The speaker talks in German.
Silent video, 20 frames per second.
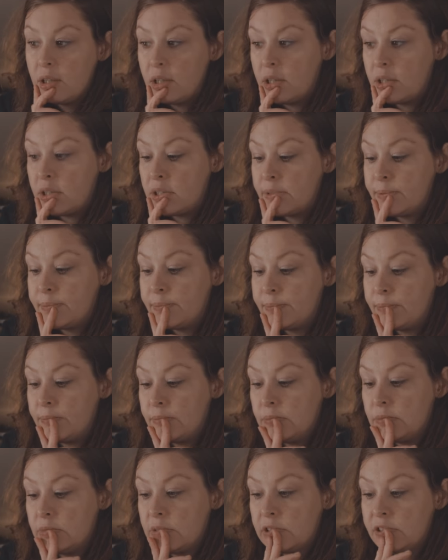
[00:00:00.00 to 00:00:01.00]

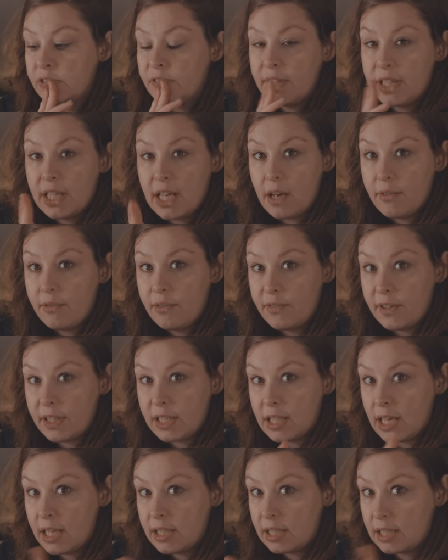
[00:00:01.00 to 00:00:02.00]
Ähm, und wenn ja, für
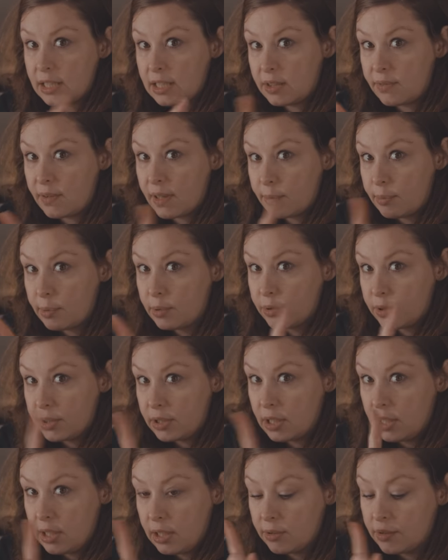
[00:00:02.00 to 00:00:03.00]
welchen Einsatzzweck
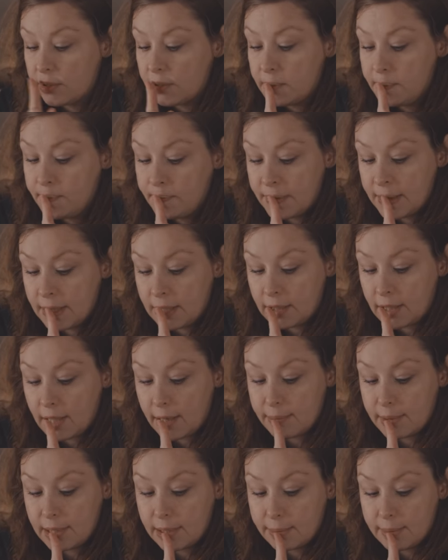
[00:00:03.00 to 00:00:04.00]
benutzt ihr die und so?
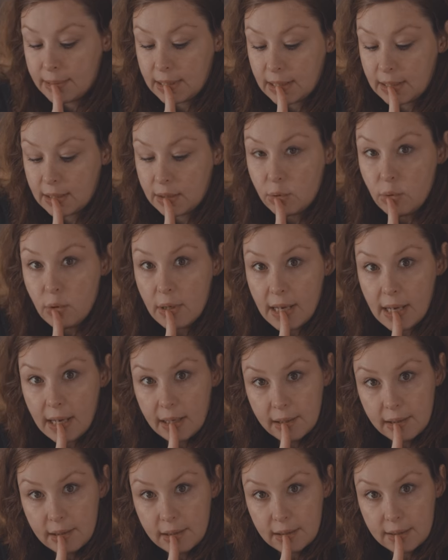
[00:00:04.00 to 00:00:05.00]
Schreibt das mit dazu
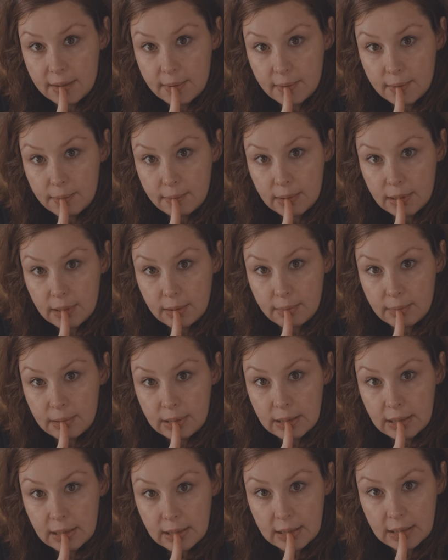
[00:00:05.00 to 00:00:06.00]
gerne. Das würde mich
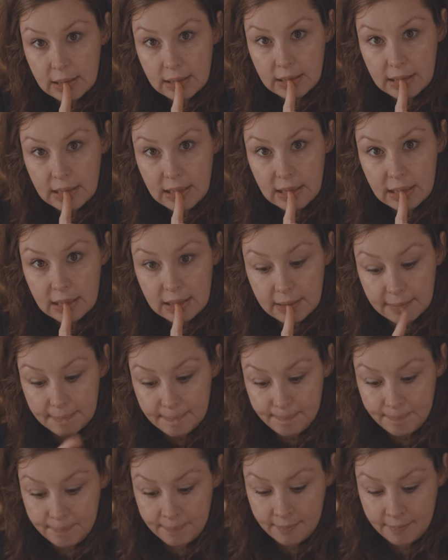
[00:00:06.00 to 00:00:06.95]
nämlich sehr interessieren.